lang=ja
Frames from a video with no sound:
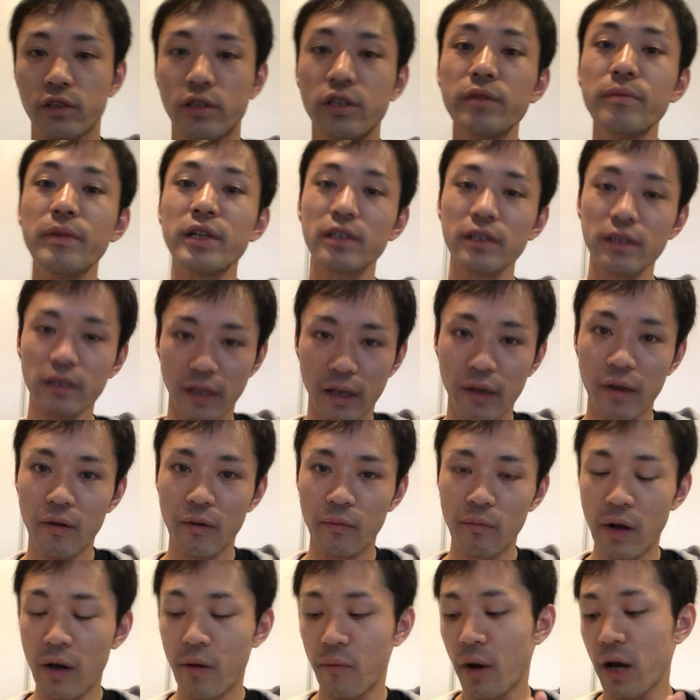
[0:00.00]
すいませんね。
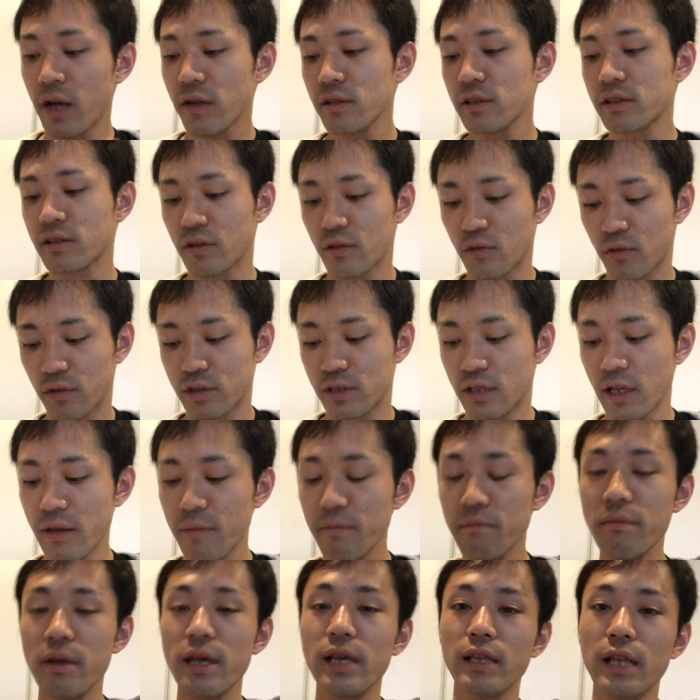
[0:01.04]
まあ悪いですけど、これ
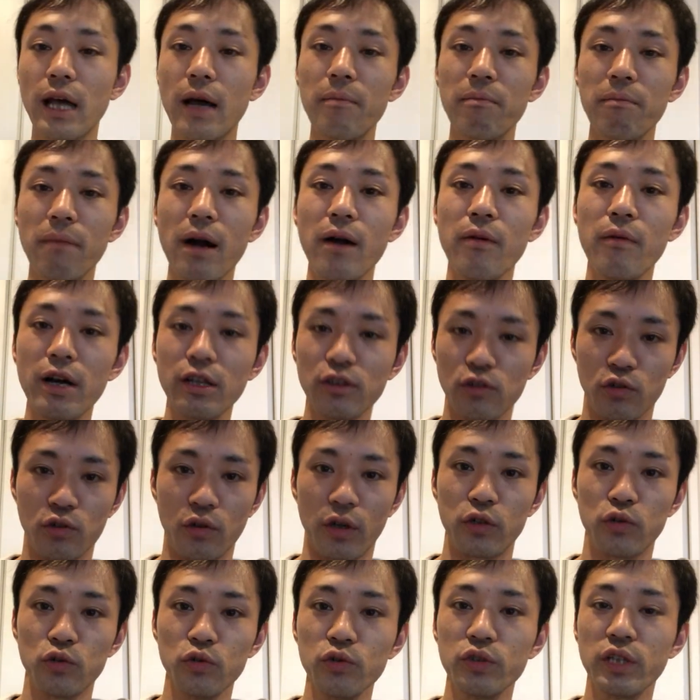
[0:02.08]
全米ナンバーワンの人
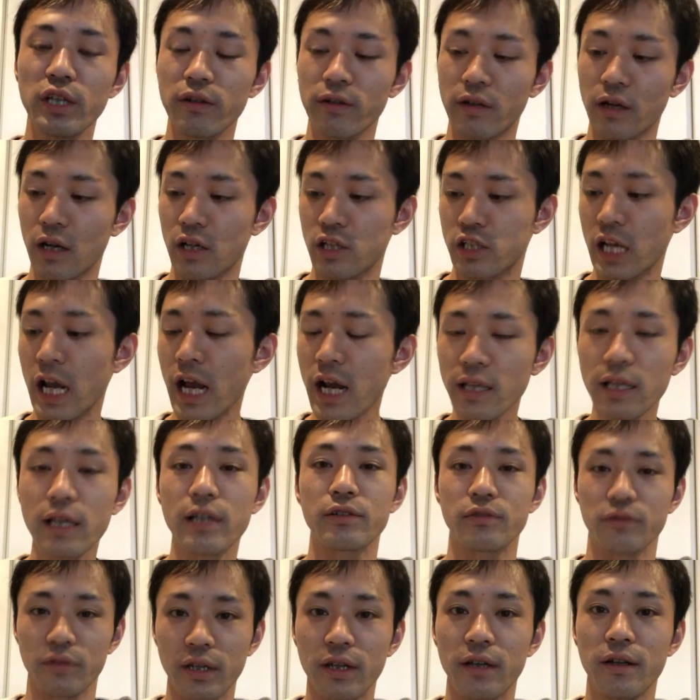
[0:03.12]
が言うてるからしゃあないん
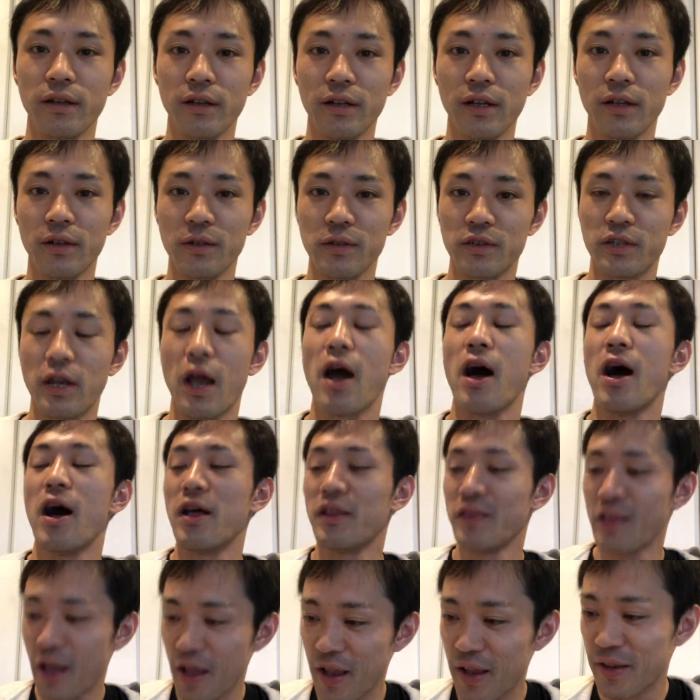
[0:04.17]
ですよね。しゃあ
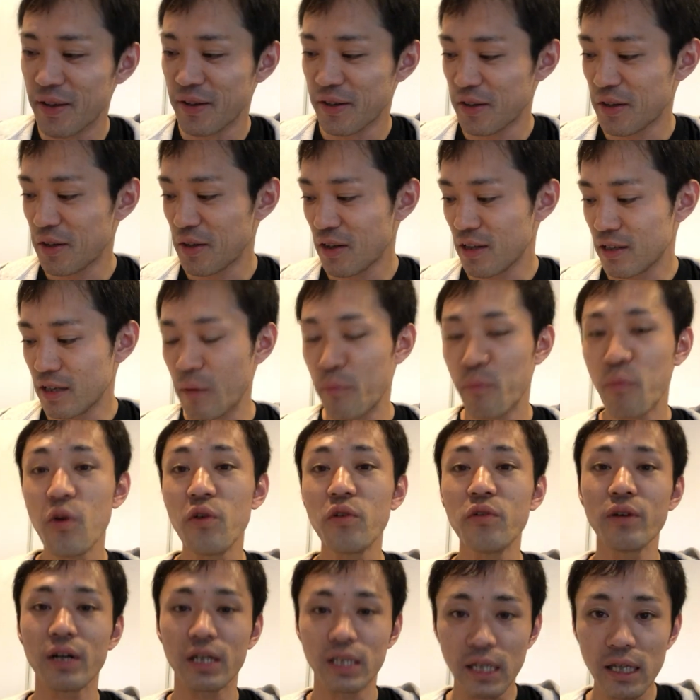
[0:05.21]
ない。いや
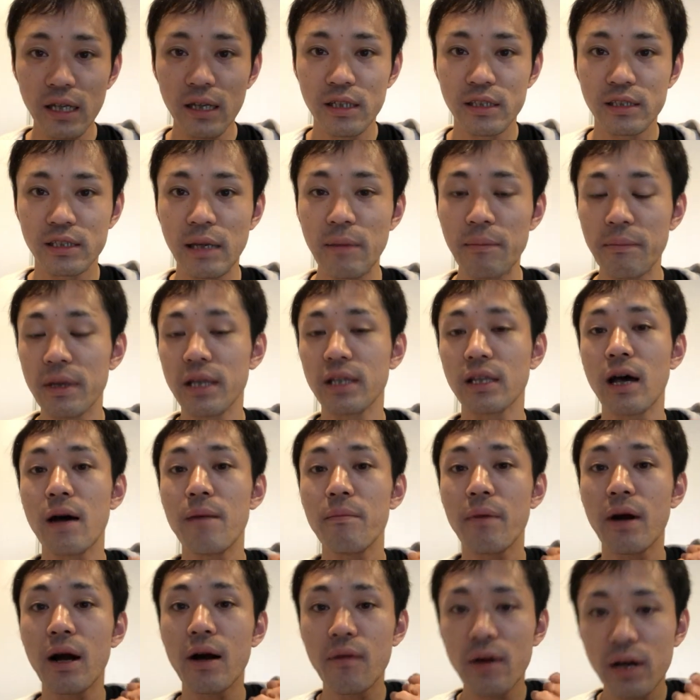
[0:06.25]
僕はね全米
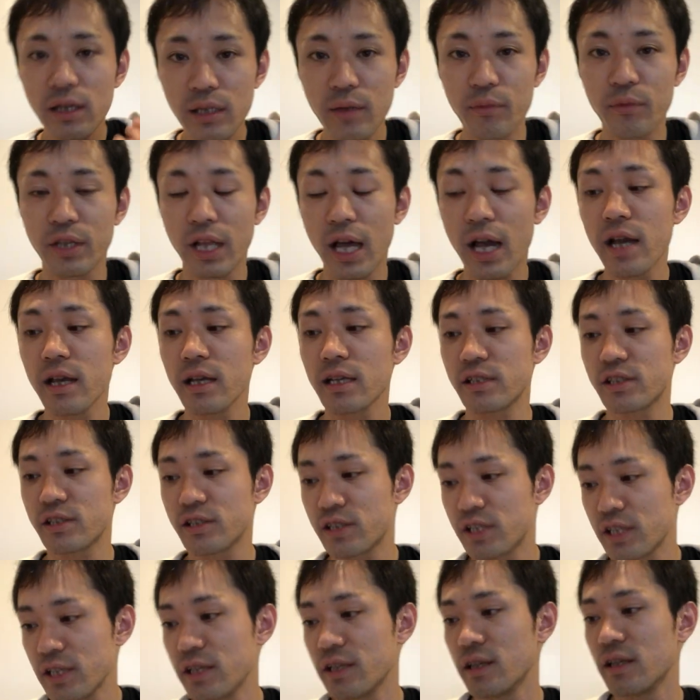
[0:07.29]
ナンバーワンでもない
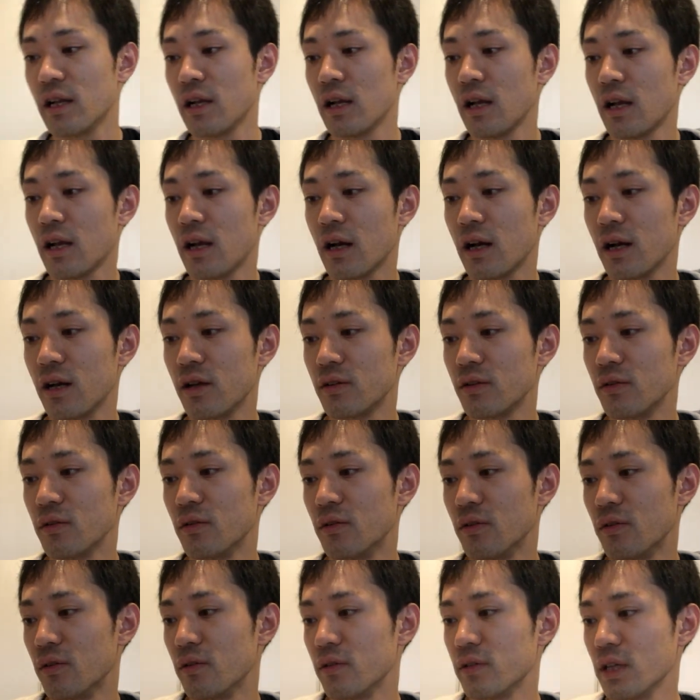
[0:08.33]
しあ
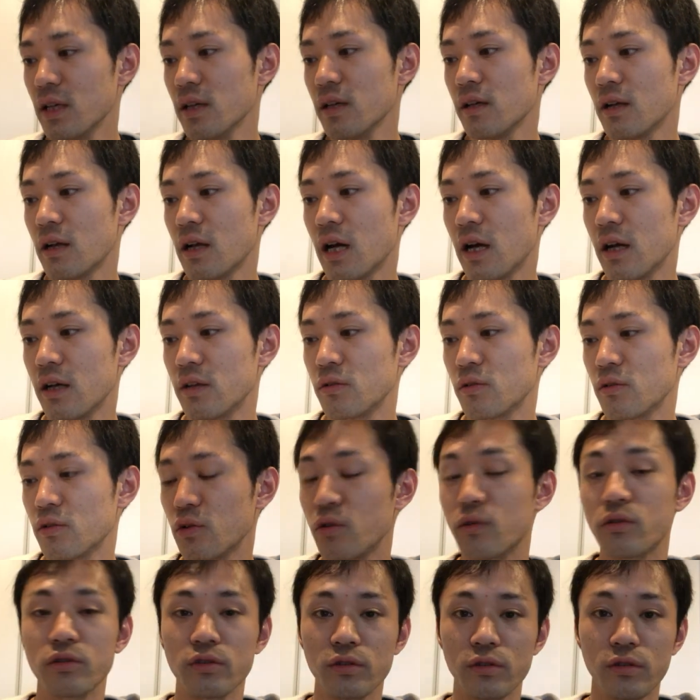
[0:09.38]
の、ね、あの
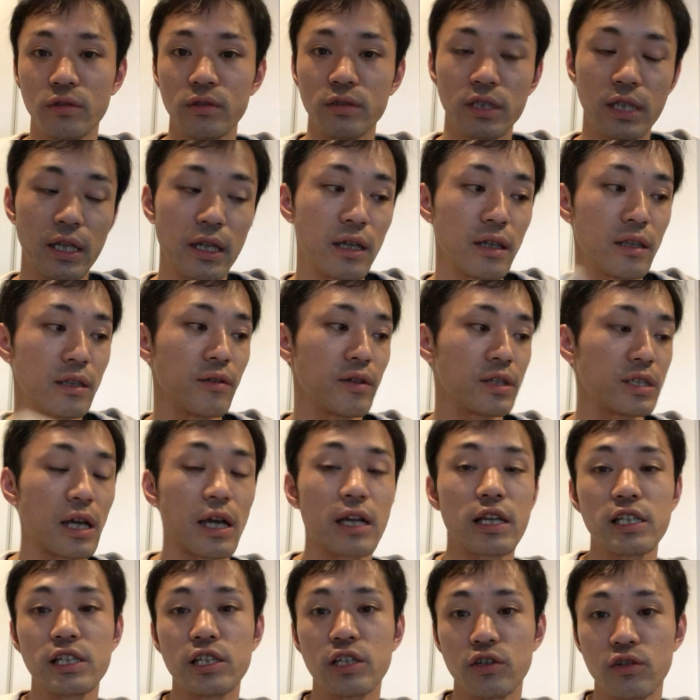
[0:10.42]
よく世間では詐
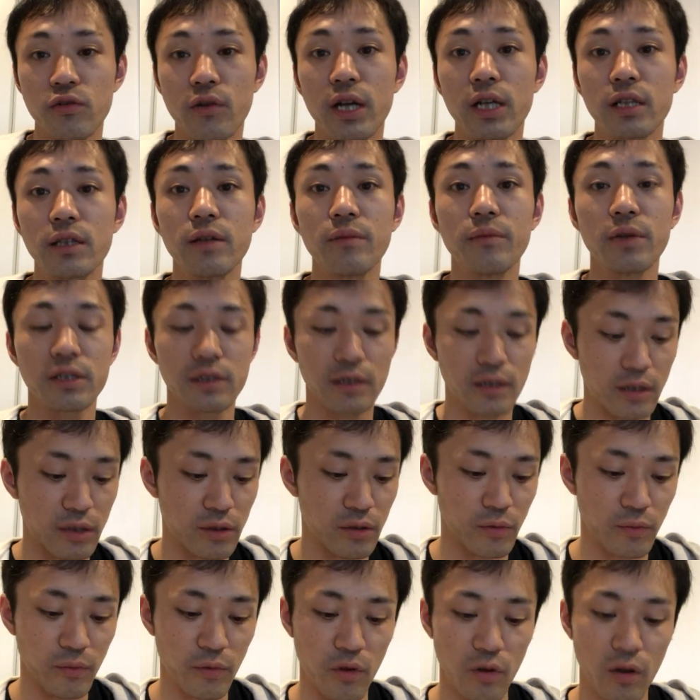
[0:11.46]
欺師言われてますけれ
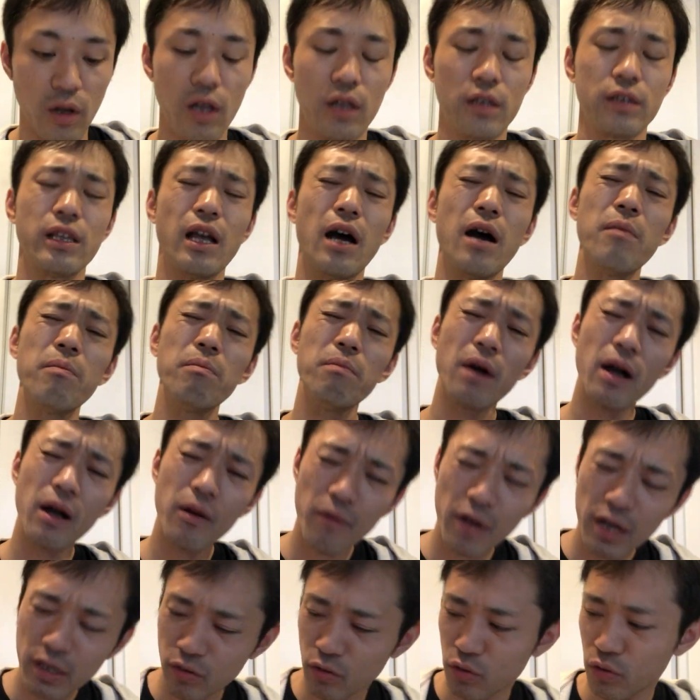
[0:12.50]
ども
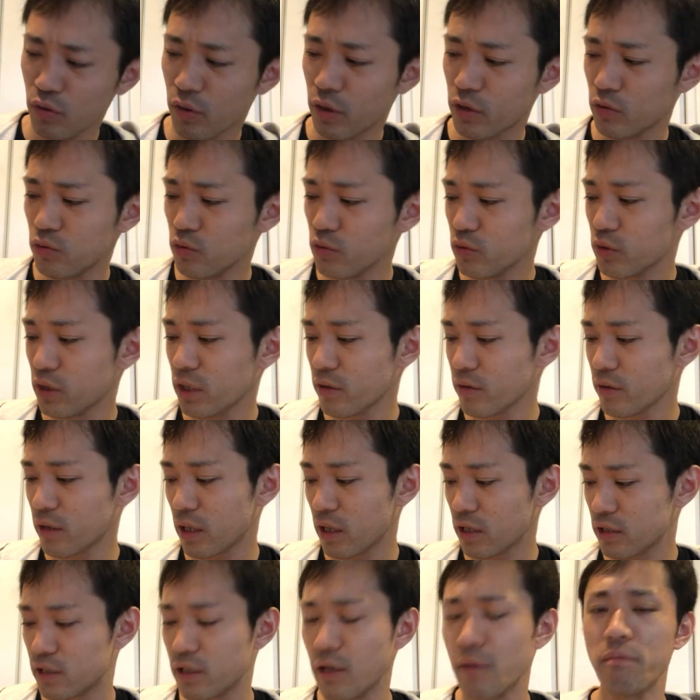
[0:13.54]
ナンバーワンの人が言うてるか
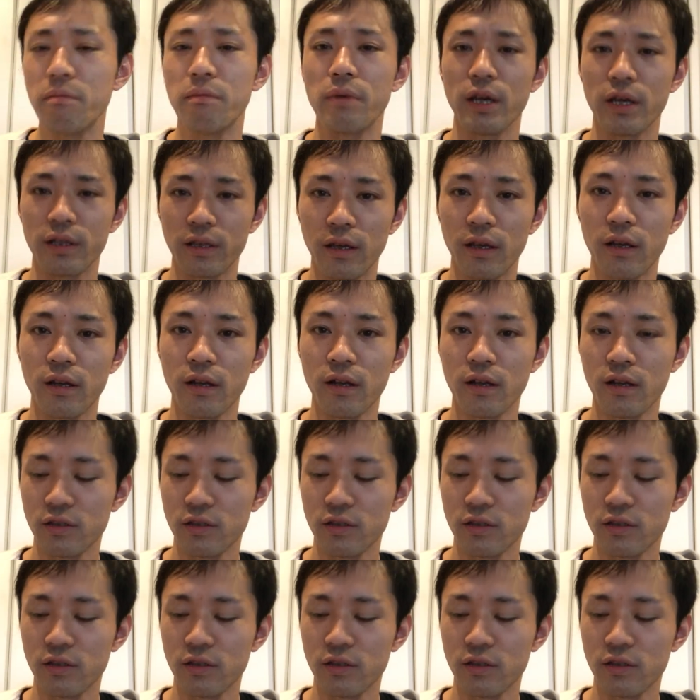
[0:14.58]
ら全米で、